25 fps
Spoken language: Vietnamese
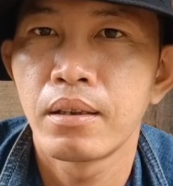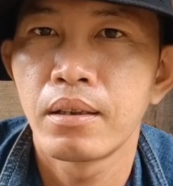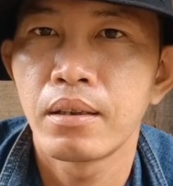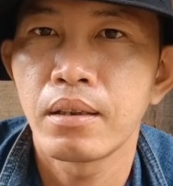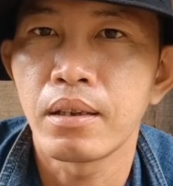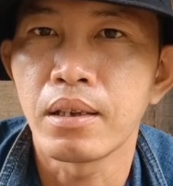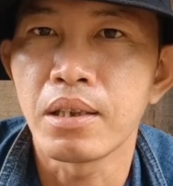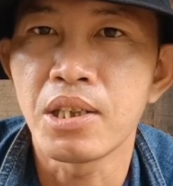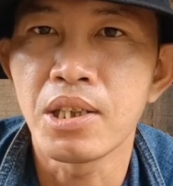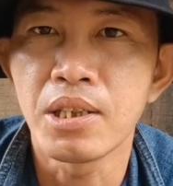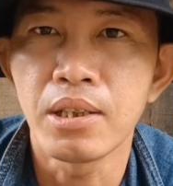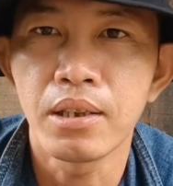
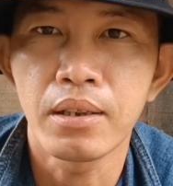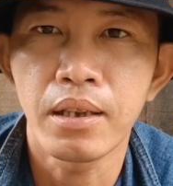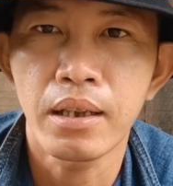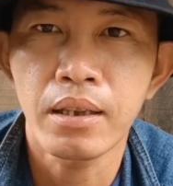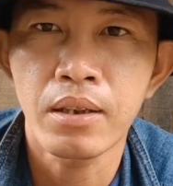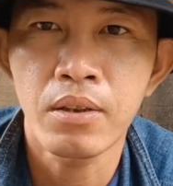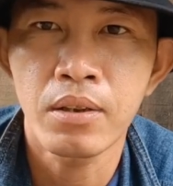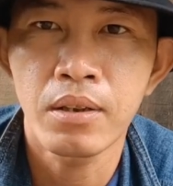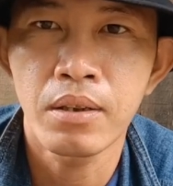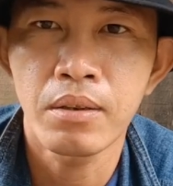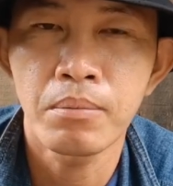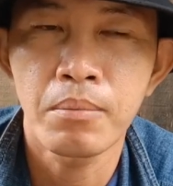ngày xưa người ta
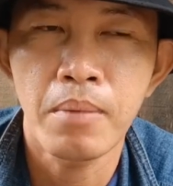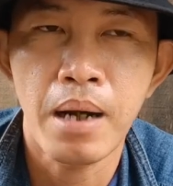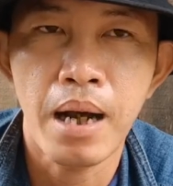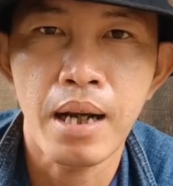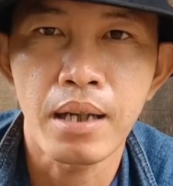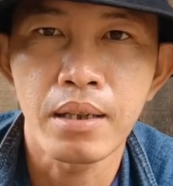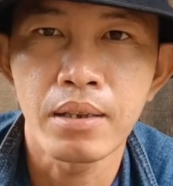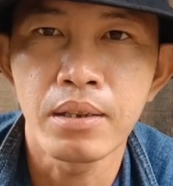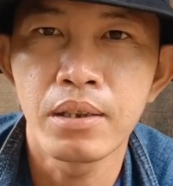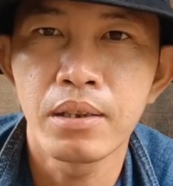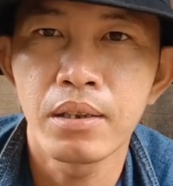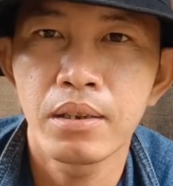có ông
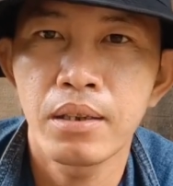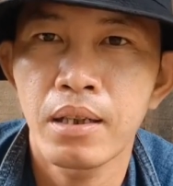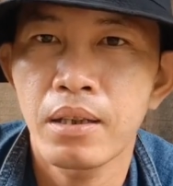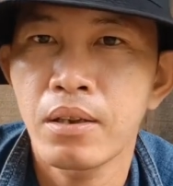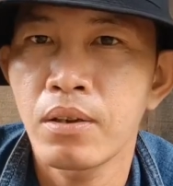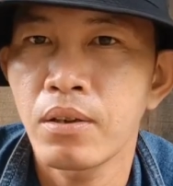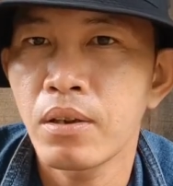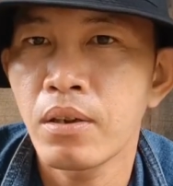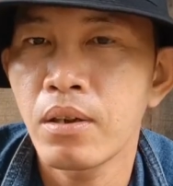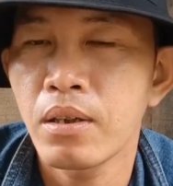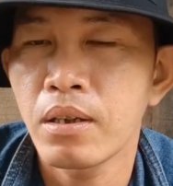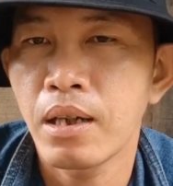bà xưa ta
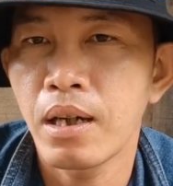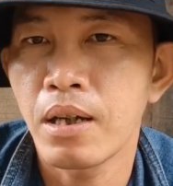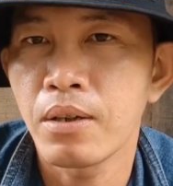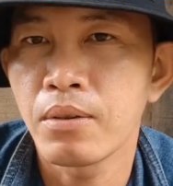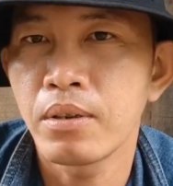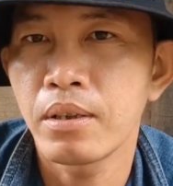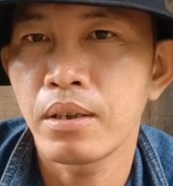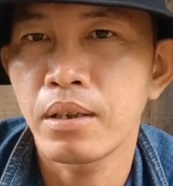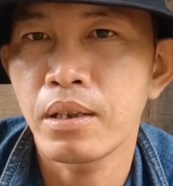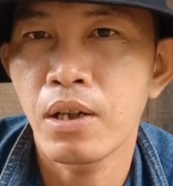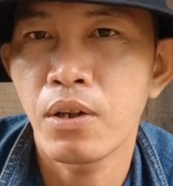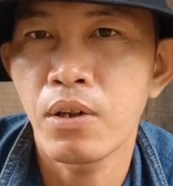có, con cậu,
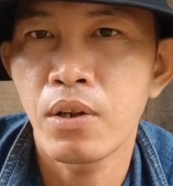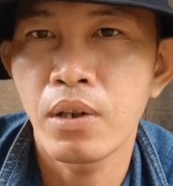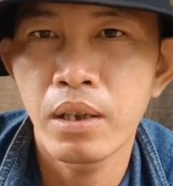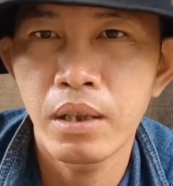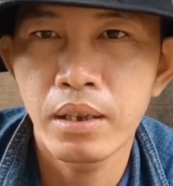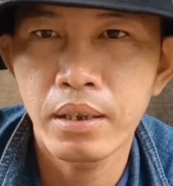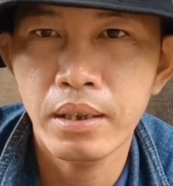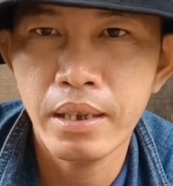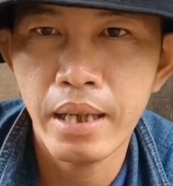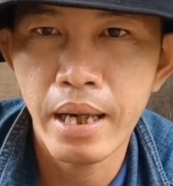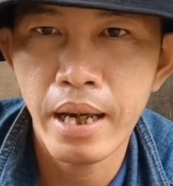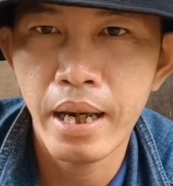con
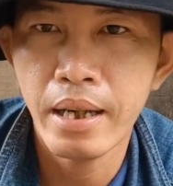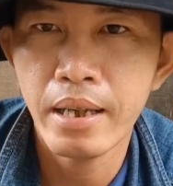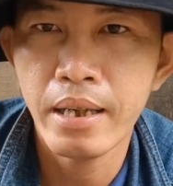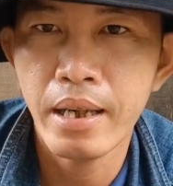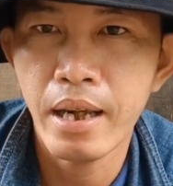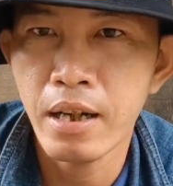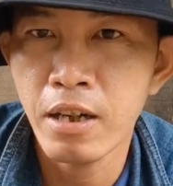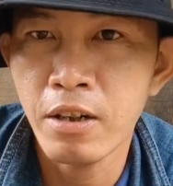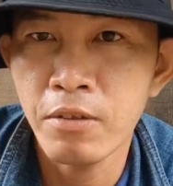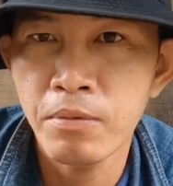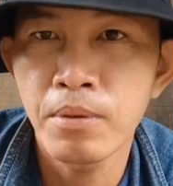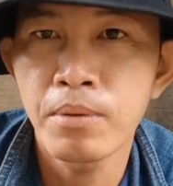hơn cha
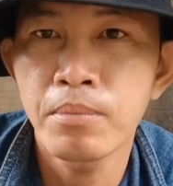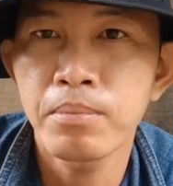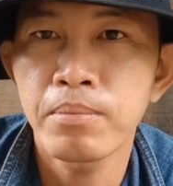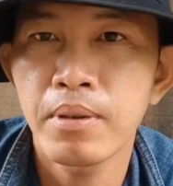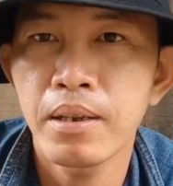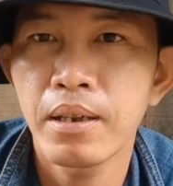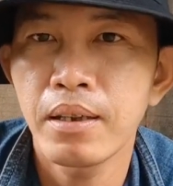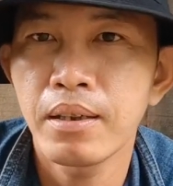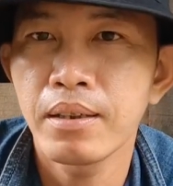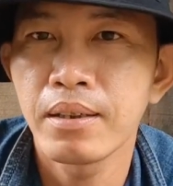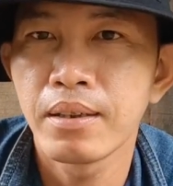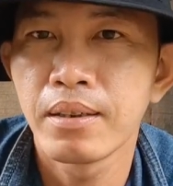nhà có phúc
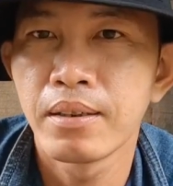đó